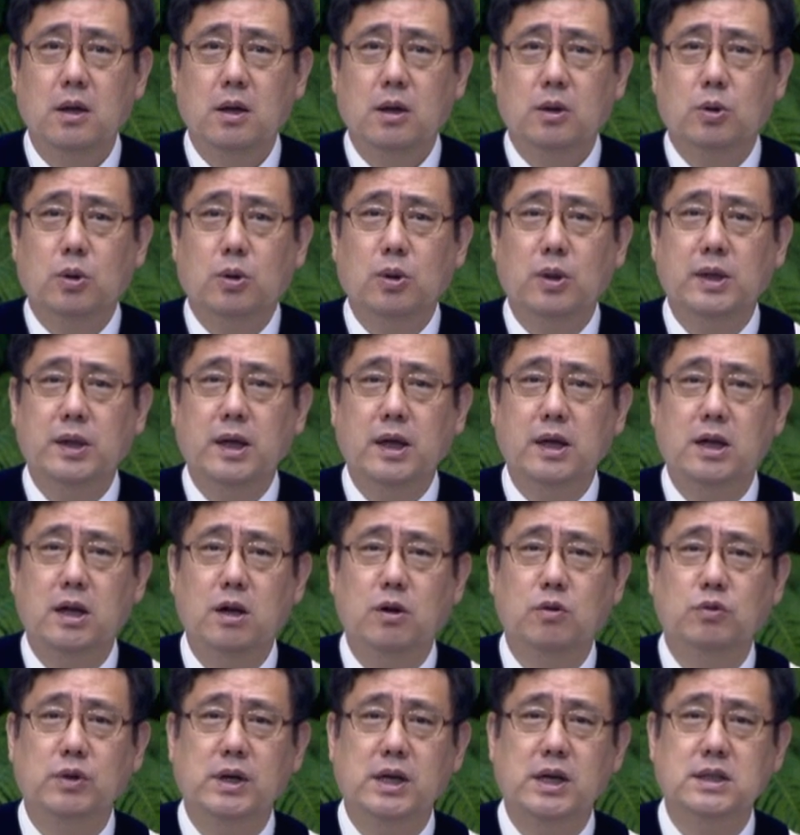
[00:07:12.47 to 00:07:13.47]

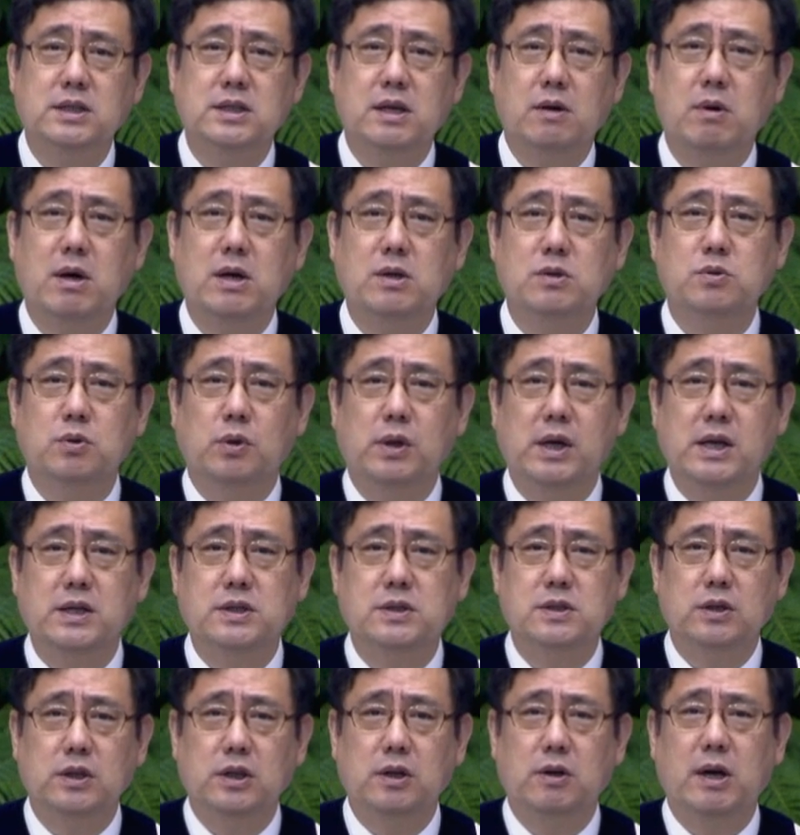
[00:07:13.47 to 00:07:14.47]
코로나19의 상황
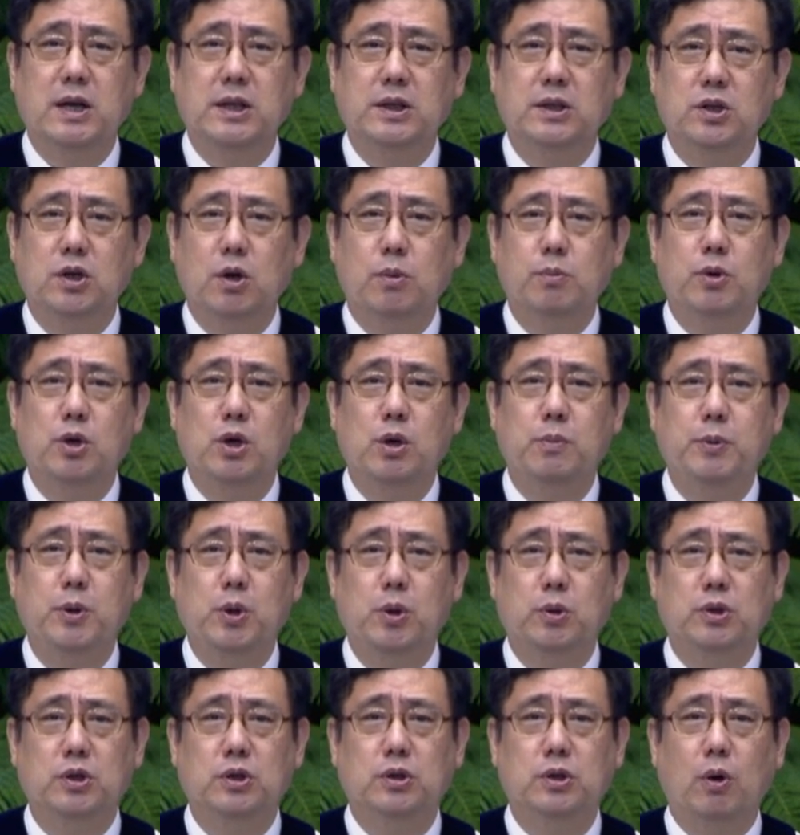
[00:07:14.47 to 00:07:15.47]
속에서 이러한 혐오의
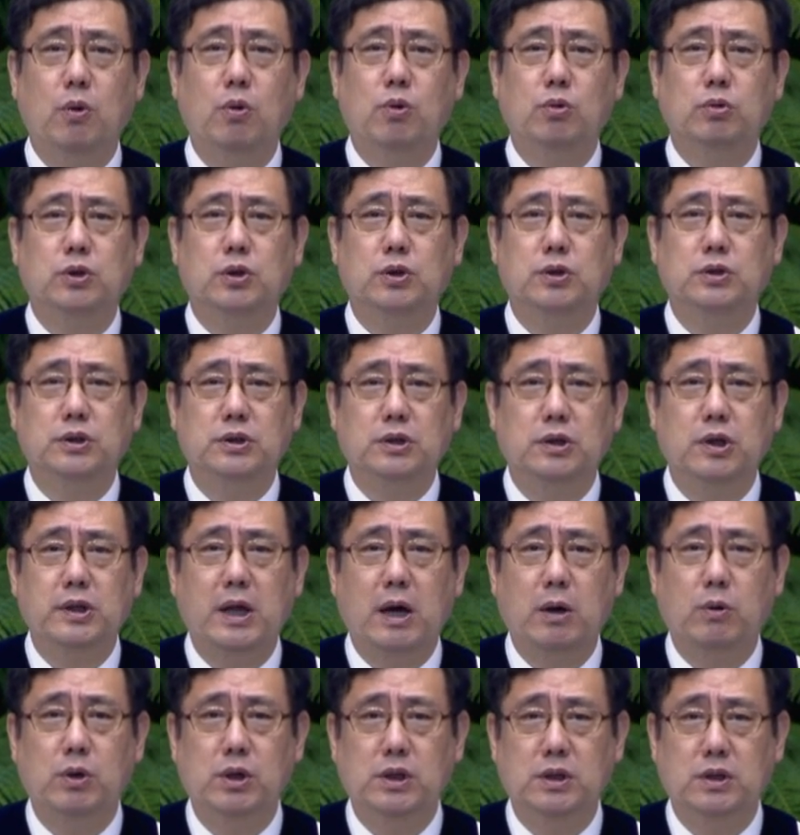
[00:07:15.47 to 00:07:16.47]
표현은 더욱더
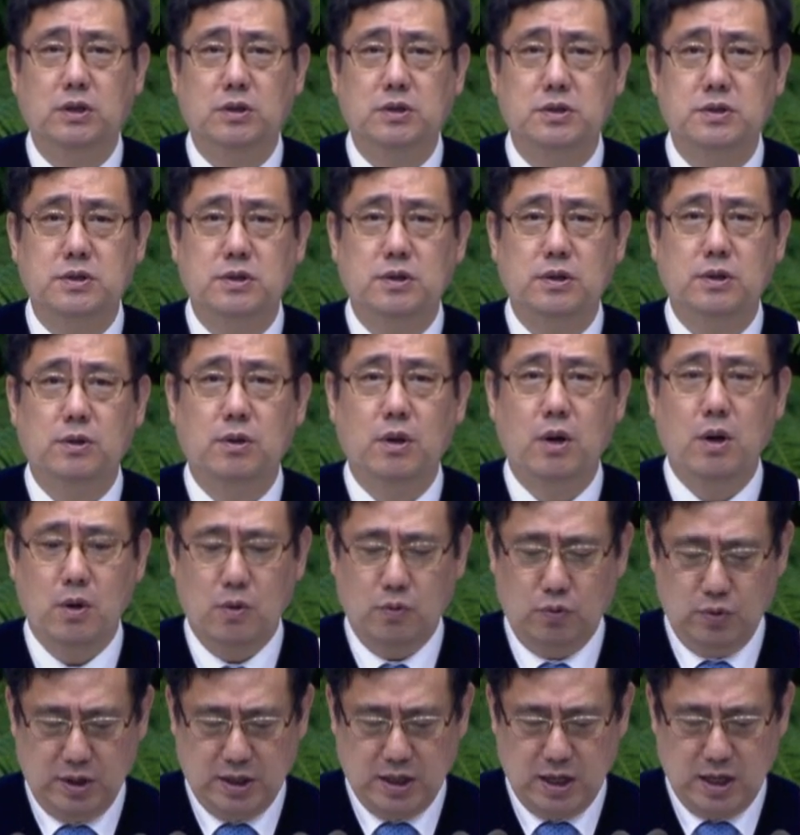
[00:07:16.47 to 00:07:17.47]
늘어나고 있는 것을
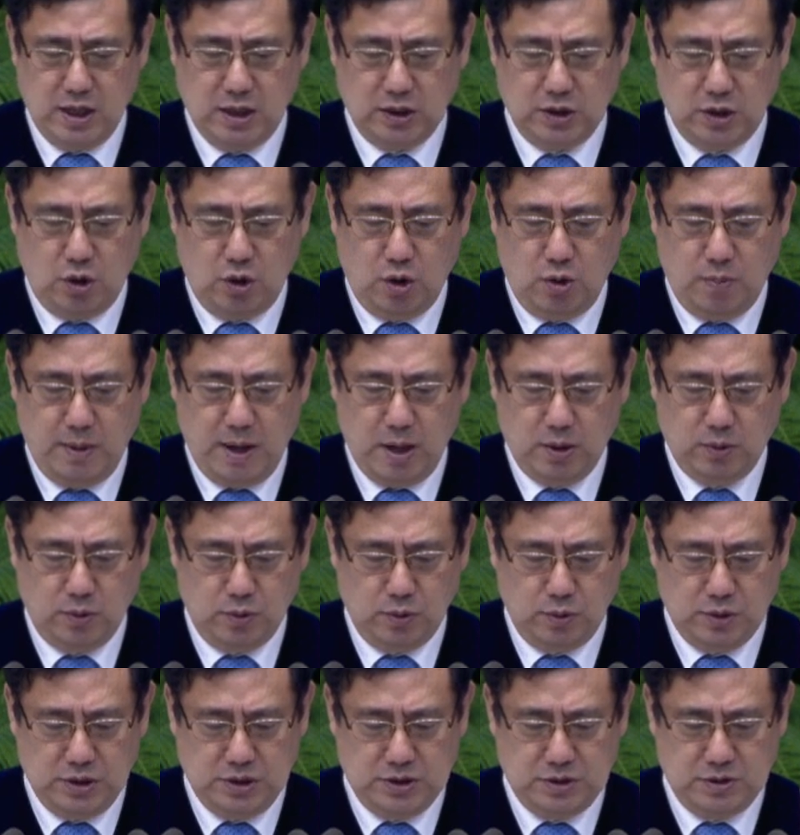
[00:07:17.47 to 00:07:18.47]
우리가
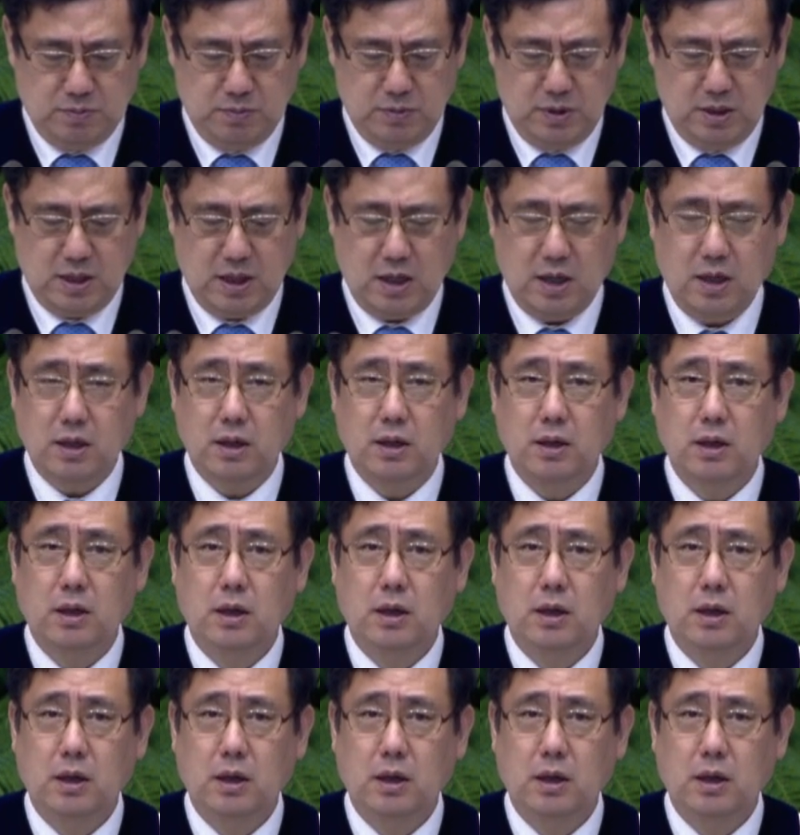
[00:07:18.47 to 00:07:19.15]
경험하고 있습니다.